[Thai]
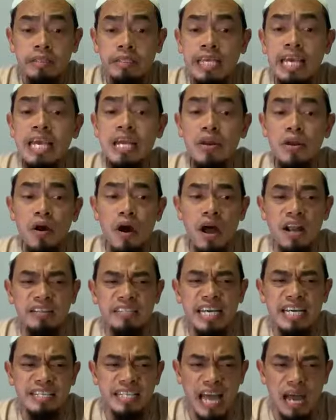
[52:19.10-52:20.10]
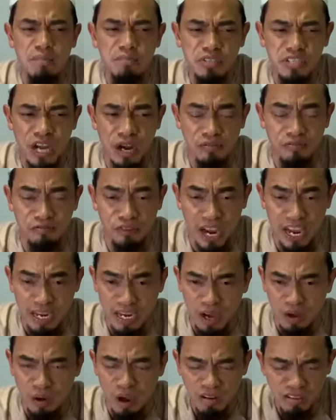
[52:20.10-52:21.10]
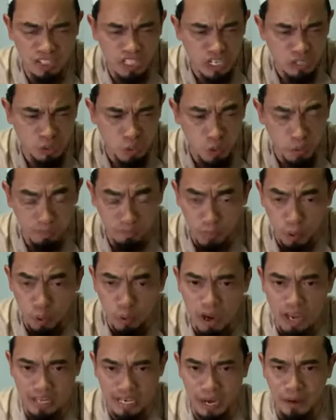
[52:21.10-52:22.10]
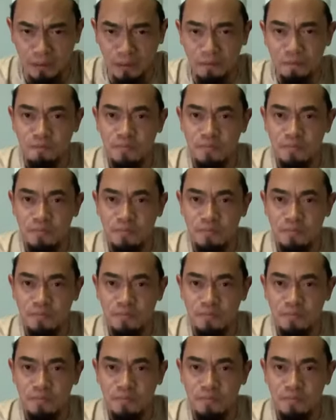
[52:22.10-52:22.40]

ที่นอนที่ทำจากไฟนรกจะถูกปูให้เขา